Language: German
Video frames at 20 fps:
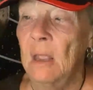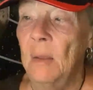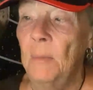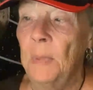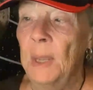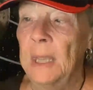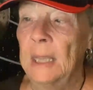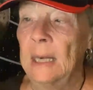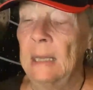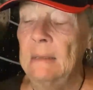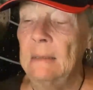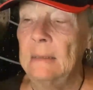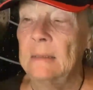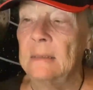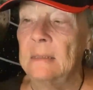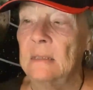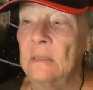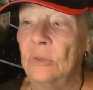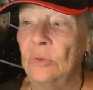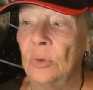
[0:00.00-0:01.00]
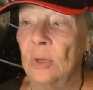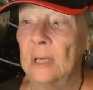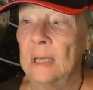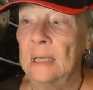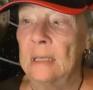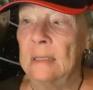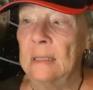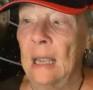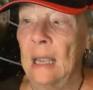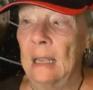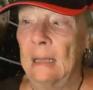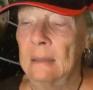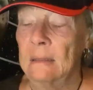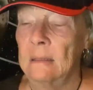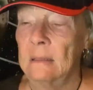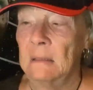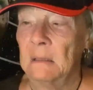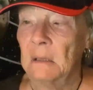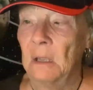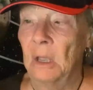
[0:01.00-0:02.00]
begrenzten Dualität
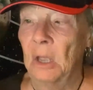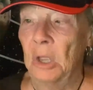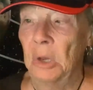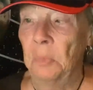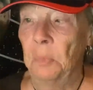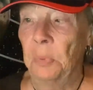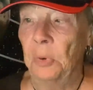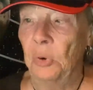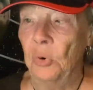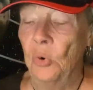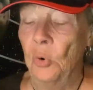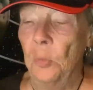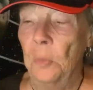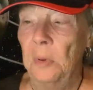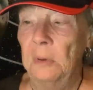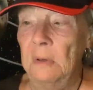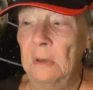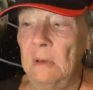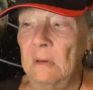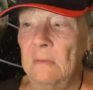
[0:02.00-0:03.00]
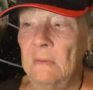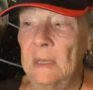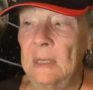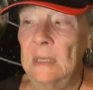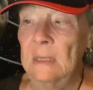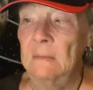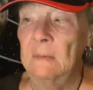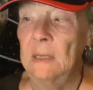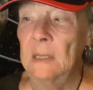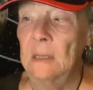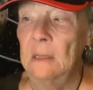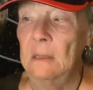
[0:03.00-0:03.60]
erproben, wenn er will.